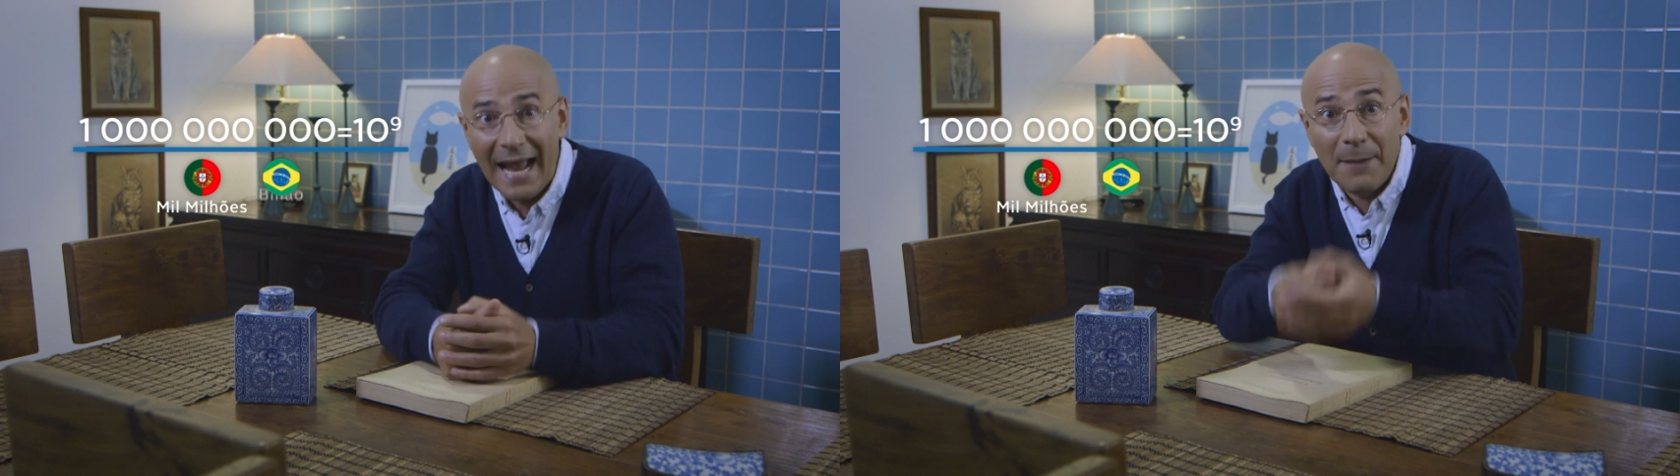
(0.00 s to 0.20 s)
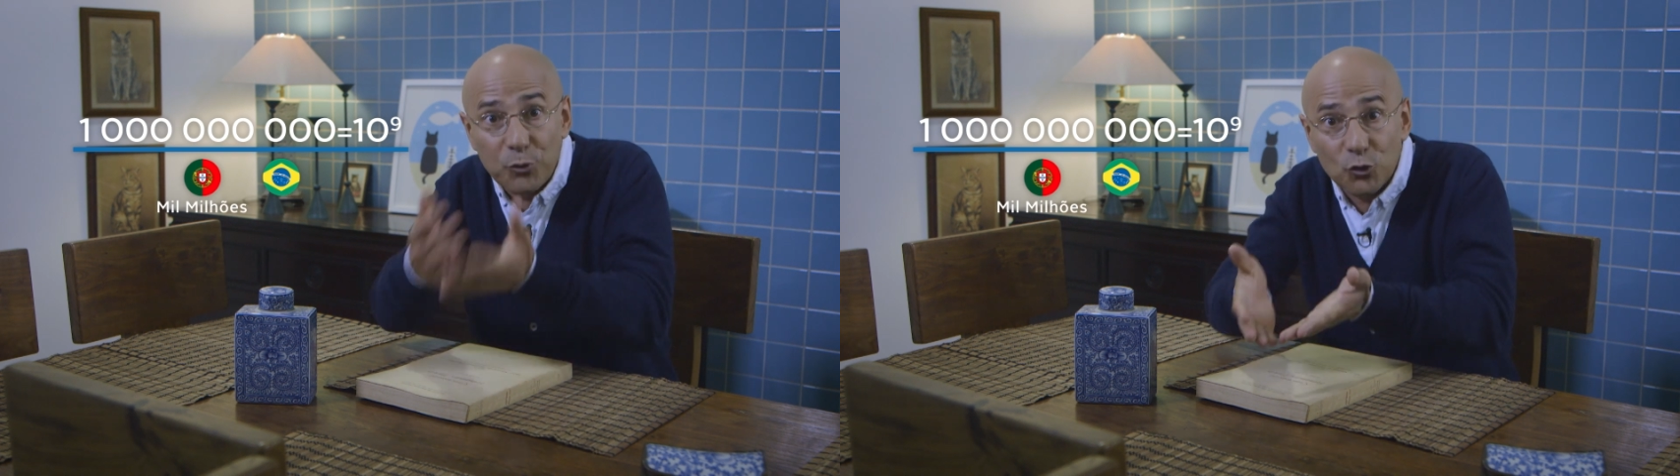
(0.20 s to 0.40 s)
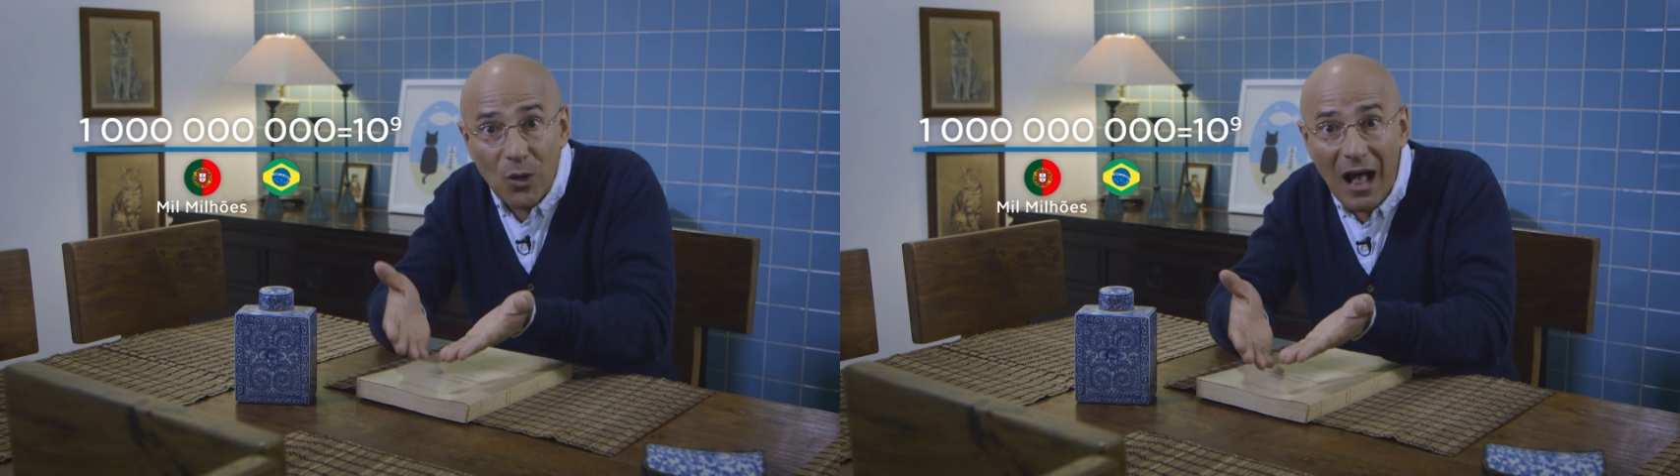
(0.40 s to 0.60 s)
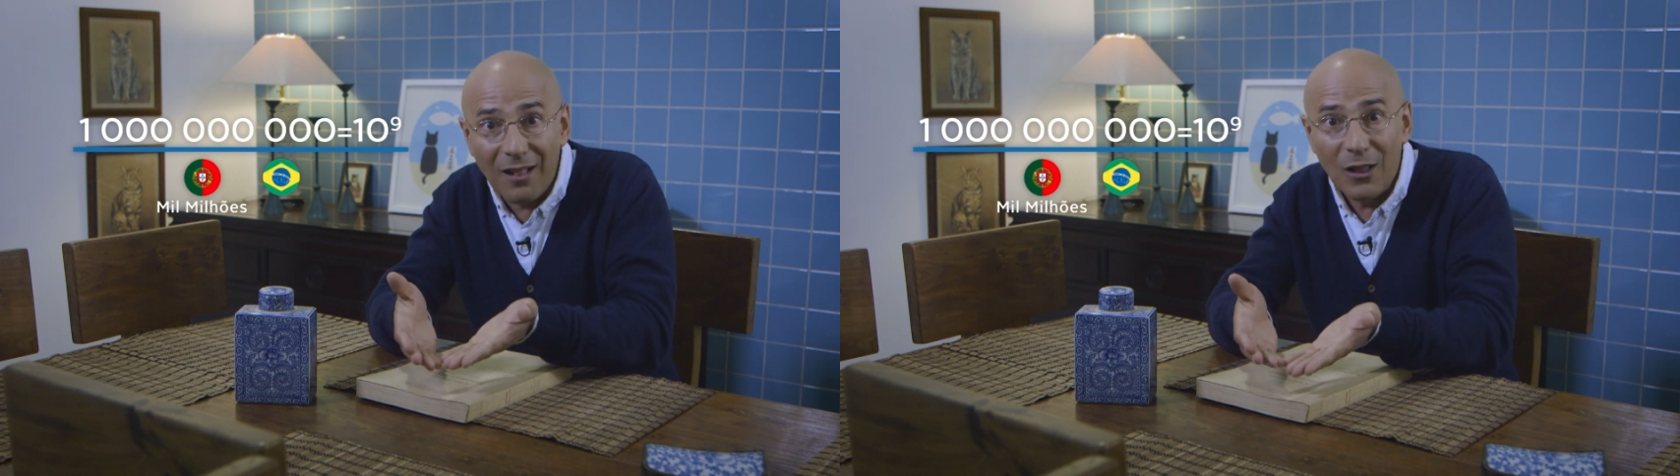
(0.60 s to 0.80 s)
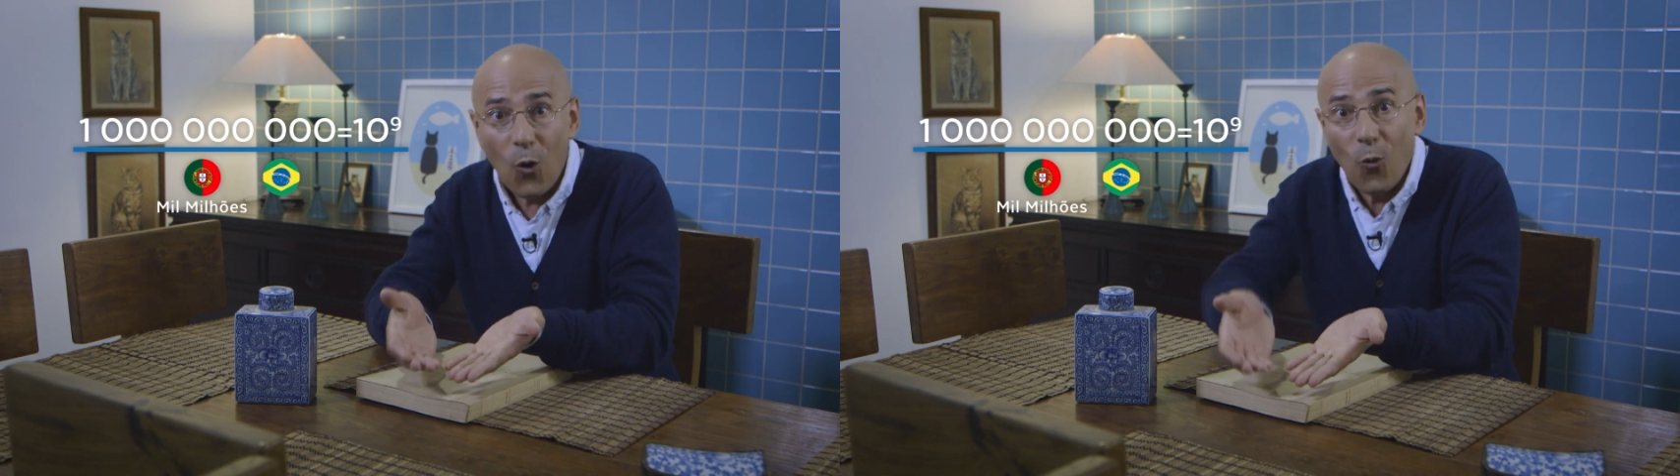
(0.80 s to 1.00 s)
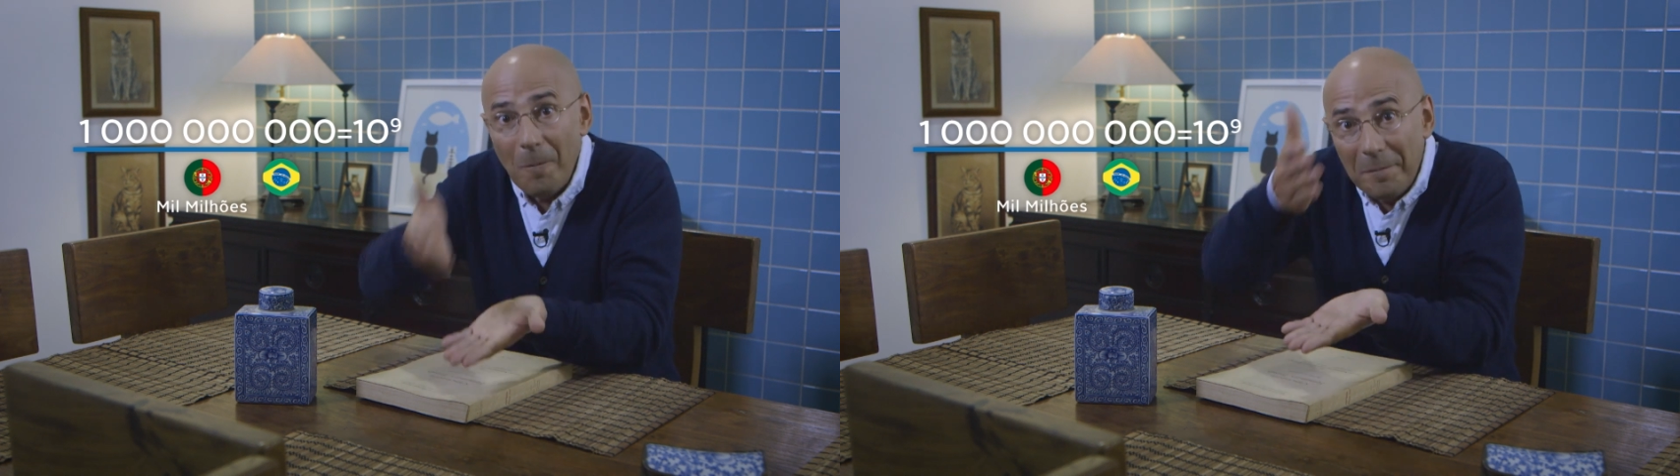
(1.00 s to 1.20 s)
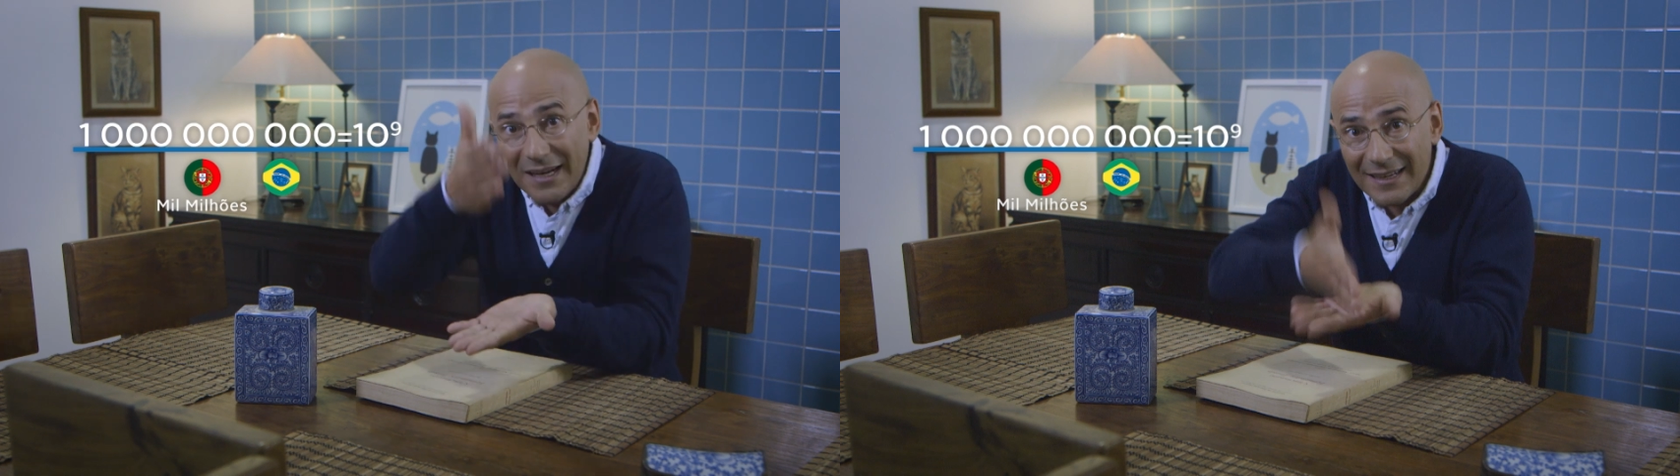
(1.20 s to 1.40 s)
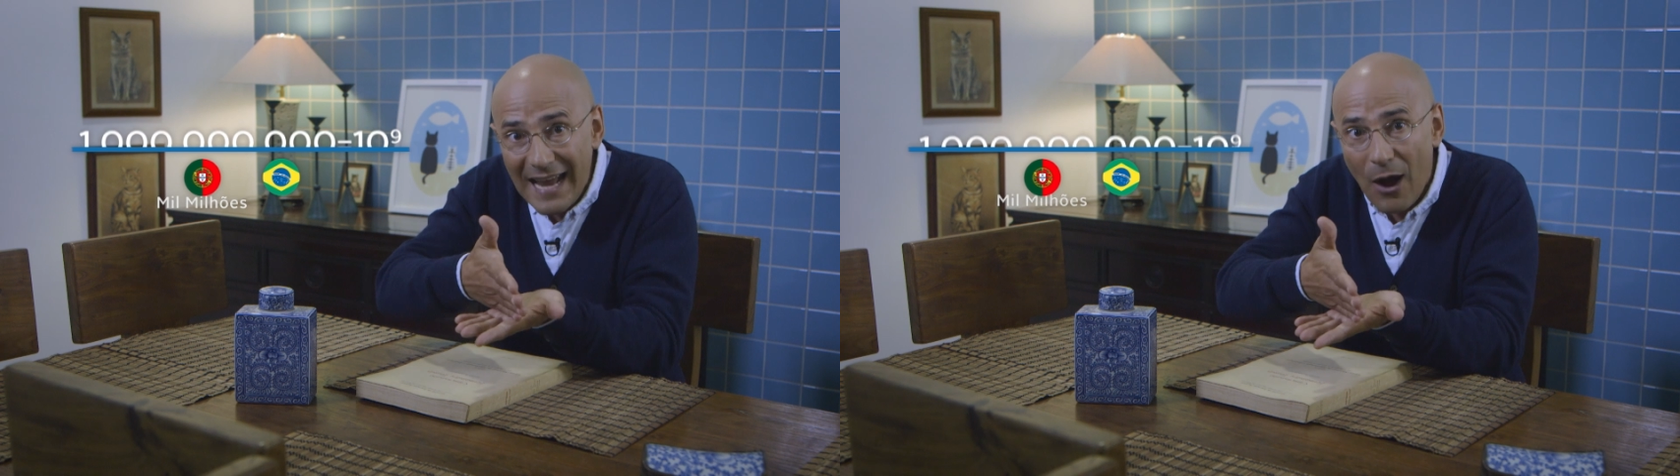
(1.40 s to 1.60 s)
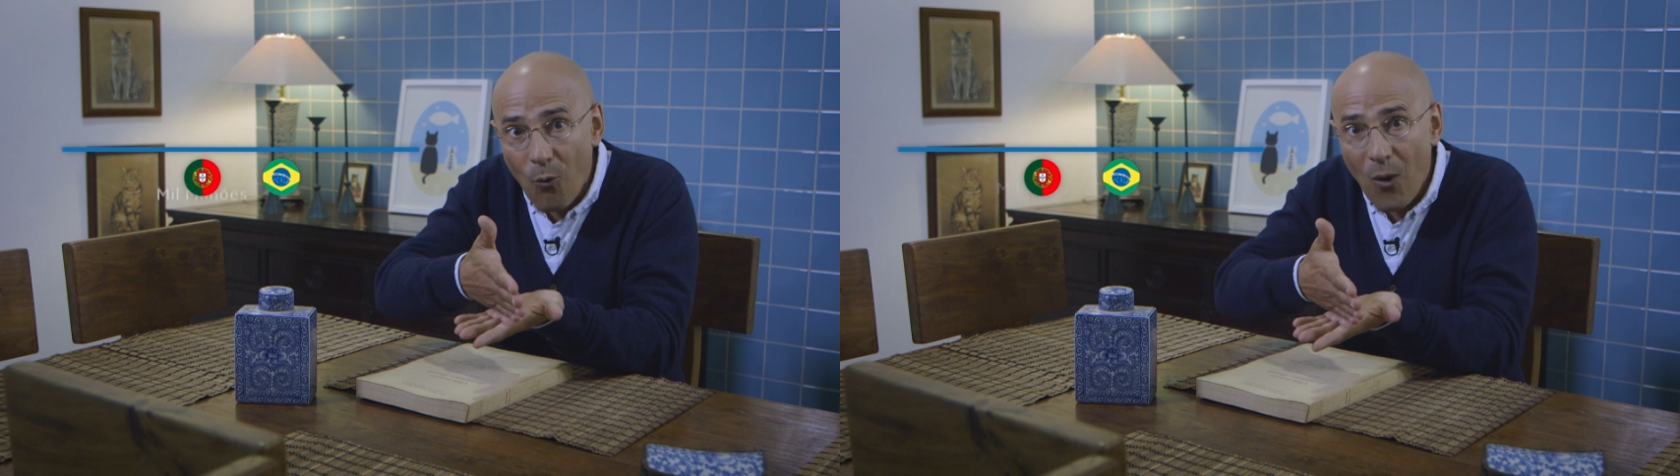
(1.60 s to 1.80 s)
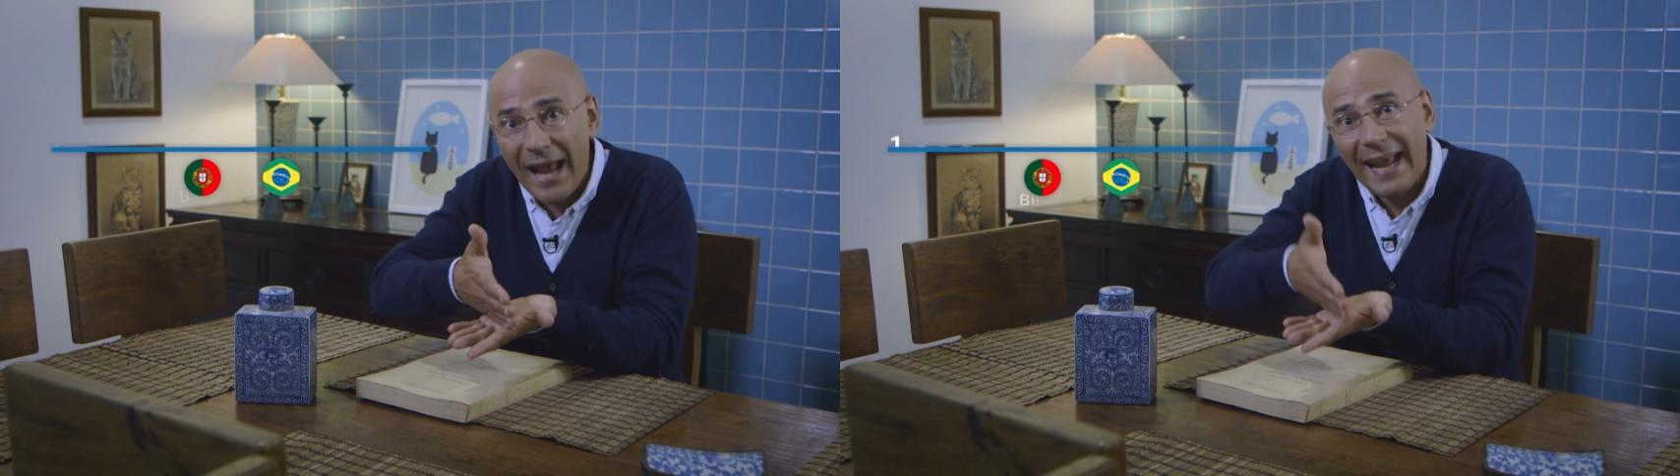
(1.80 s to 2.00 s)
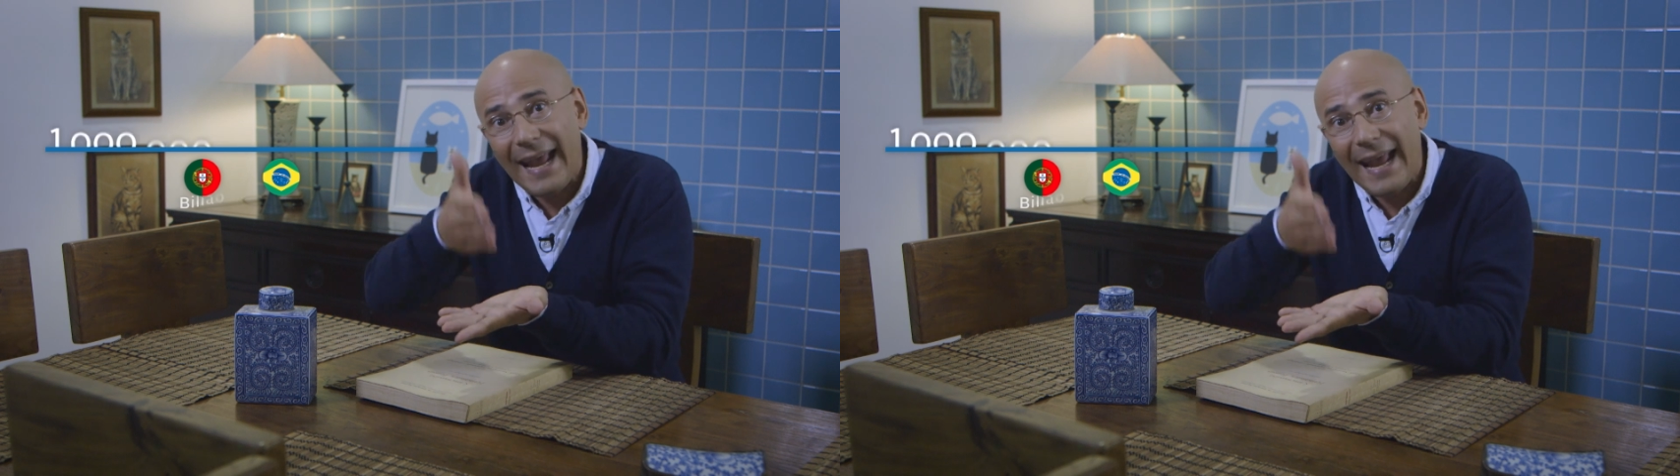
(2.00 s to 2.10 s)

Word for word: Em Portugal, um bilhão